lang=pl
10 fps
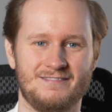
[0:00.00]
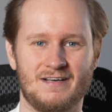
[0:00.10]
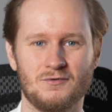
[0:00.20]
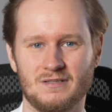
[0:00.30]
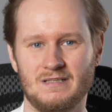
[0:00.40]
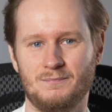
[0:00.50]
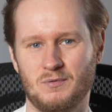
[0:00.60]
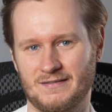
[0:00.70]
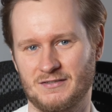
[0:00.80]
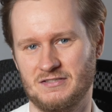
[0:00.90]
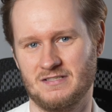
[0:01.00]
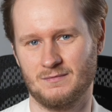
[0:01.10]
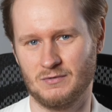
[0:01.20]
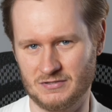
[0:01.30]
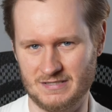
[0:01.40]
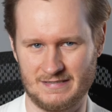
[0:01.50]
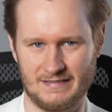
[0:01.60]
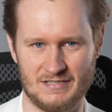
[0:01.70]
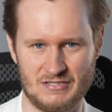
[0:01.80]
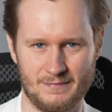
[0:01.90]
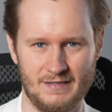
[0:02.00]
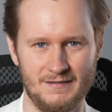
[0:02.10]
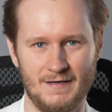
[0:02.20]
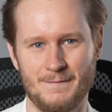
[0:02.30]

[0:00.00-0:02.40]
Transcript: warunki płatności są korzystne dla Ciebie